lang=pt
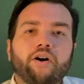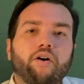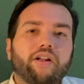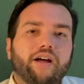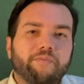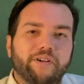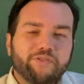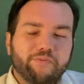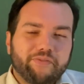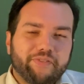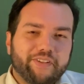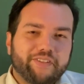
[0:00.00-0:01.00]
Olá mais
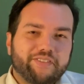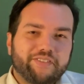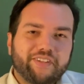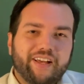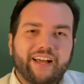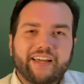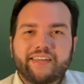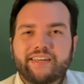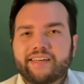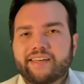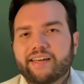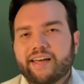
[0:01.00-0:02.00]
uma vez,
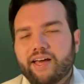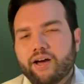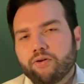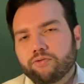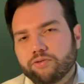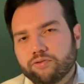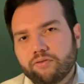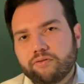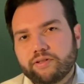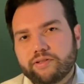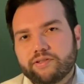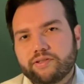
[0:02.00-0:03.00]
aqui é o Dr.
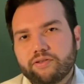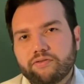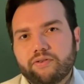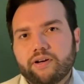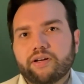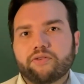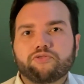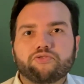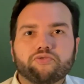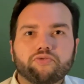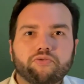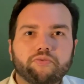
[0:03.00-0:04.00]
Luiz Silva, eu
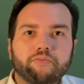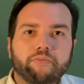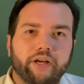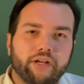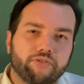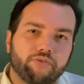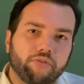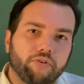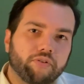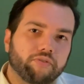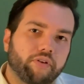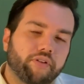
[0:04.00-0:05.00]
sou médico
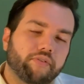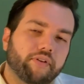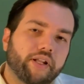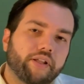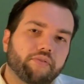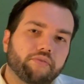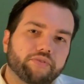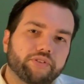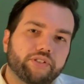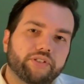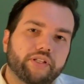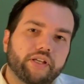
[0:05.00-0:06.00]

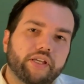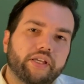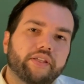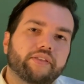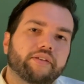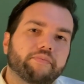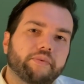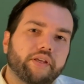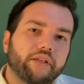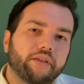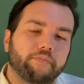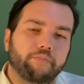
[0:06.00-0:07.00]
otorrinolaringologista e
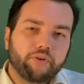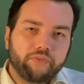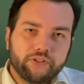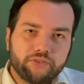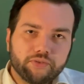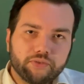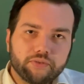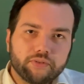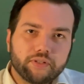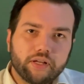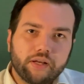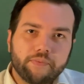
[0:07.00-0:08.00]
também professor,
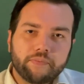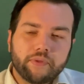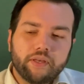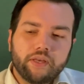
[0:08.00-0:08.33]
tá?